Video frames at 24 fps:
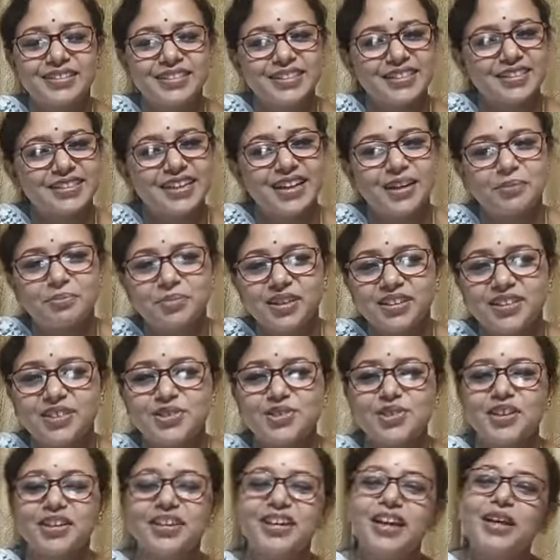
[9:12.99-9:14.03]
সেটা
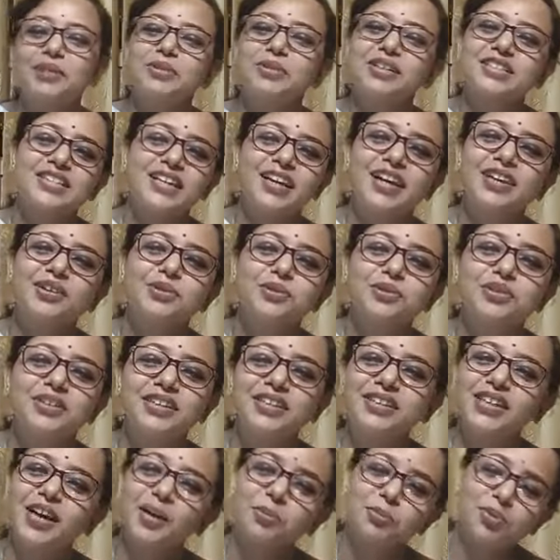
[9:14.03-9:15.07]
আপনাদের সঙ্গে একবার শেয়ার করে
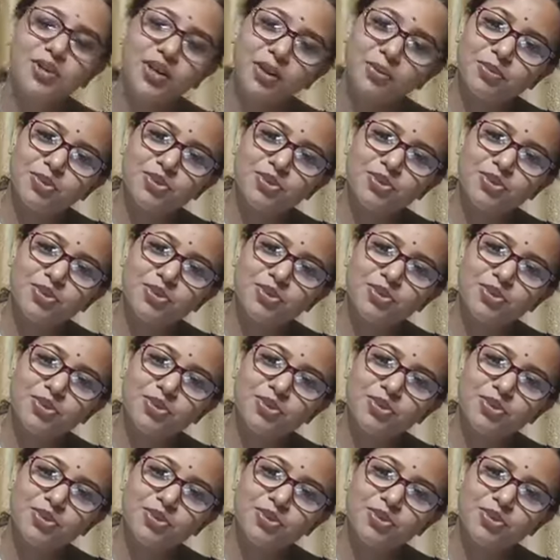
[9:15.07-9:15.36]
নিই তারপর